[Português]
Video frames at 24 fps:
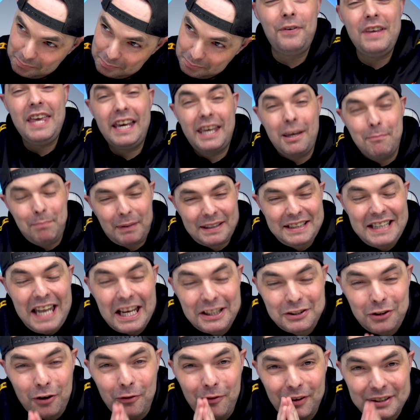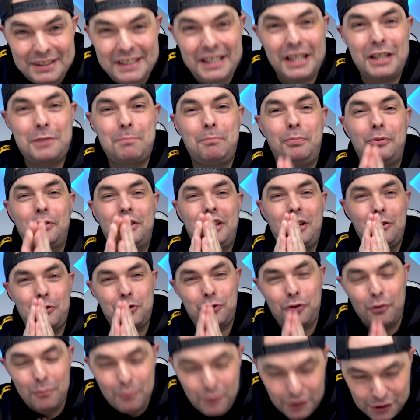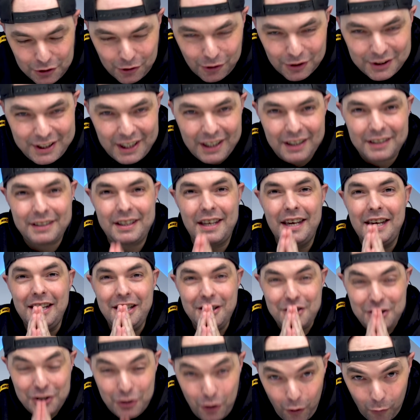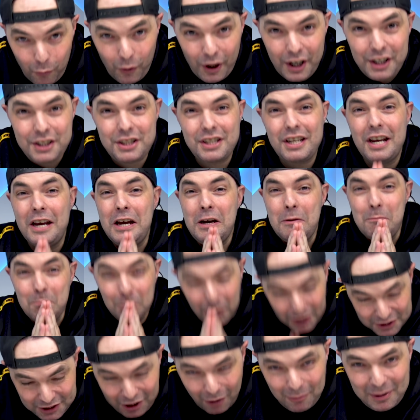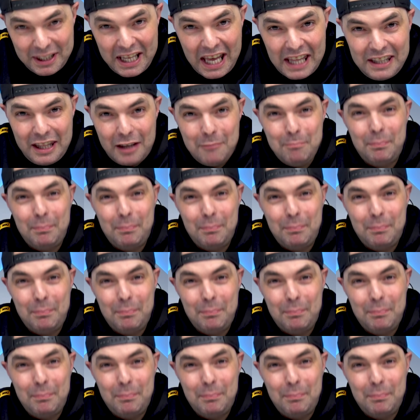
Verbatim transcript: Vim aqui partilhar isto com vocês porque eu estou muito contente. Isto chegou hoje. Muito obrigado à